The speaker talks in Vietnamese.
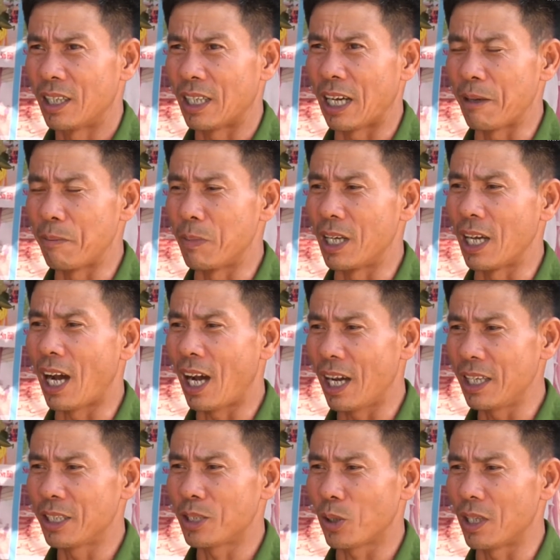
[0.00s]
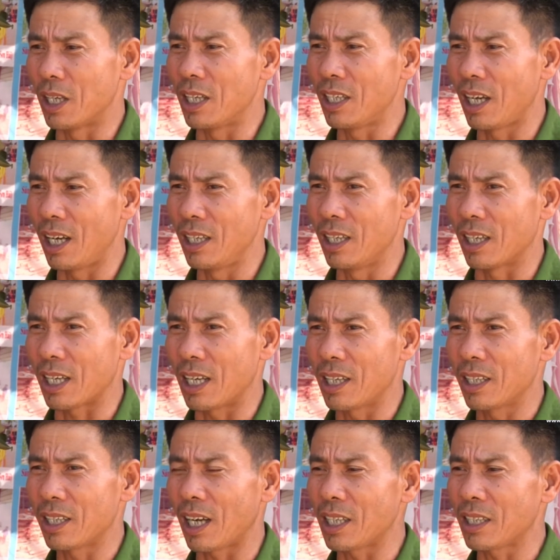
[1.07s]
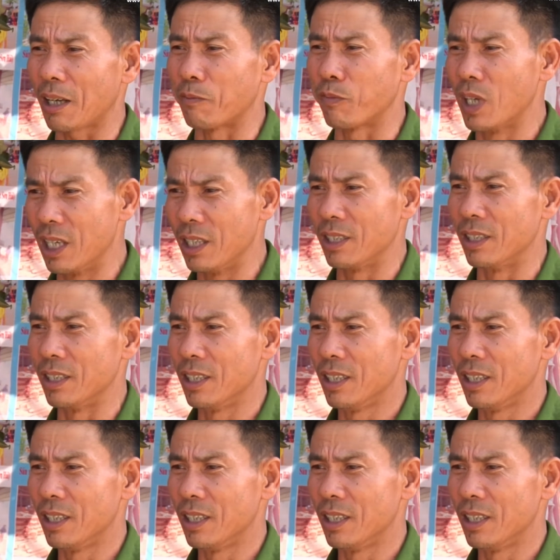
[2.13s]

ngày 12 cho đến nay là các cái khách thập phương